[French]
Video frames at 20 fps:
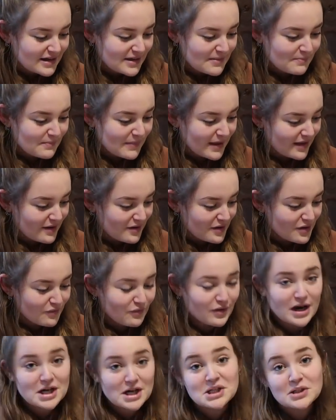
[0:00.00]
Mais euh,
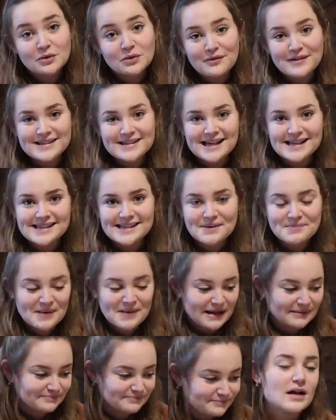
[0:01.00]
voilà, j'ai trouvé ça
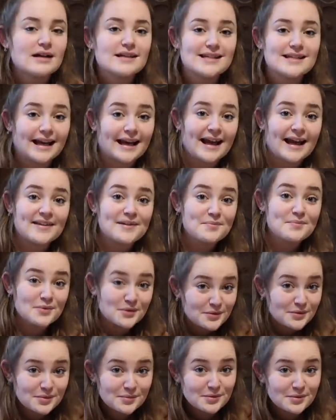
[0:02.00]
sympa. J'ai regardé
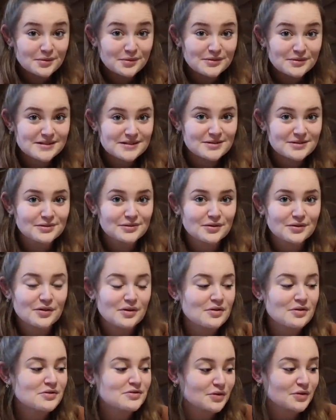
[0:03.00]
beaucoup beaucoup de
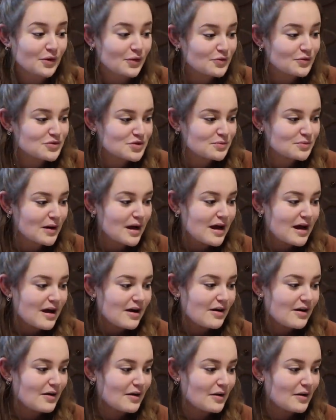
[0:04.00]
tutos sur YouTube
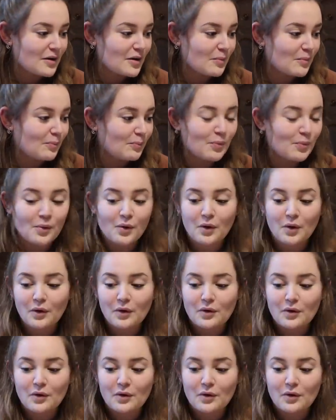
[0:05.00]
pour